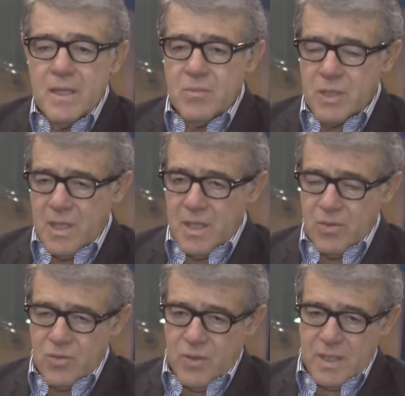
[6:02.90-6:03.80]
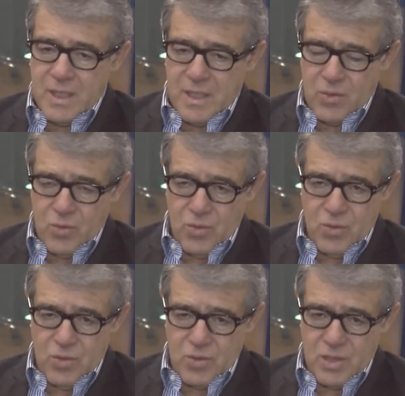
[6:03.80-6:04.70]
tenemos que darnos cuenta que
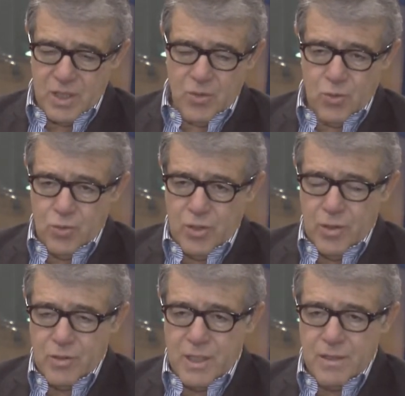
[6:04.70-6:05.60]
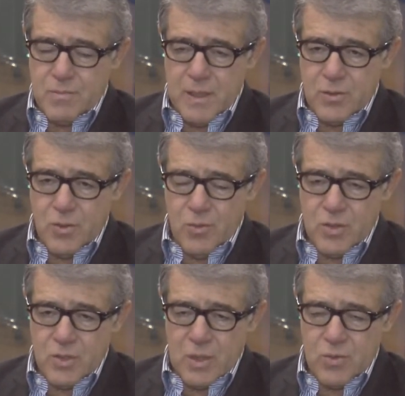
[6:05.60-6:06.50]
todos los, inclusive los grandes países como
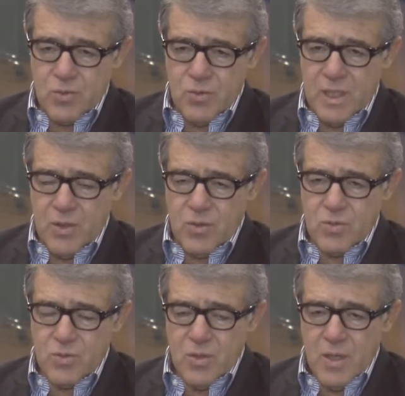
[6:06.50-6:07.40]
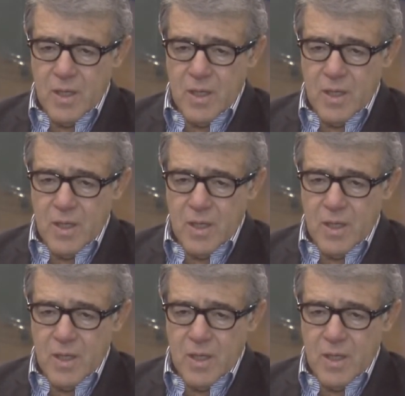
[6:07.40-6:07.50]
Estados Unidos,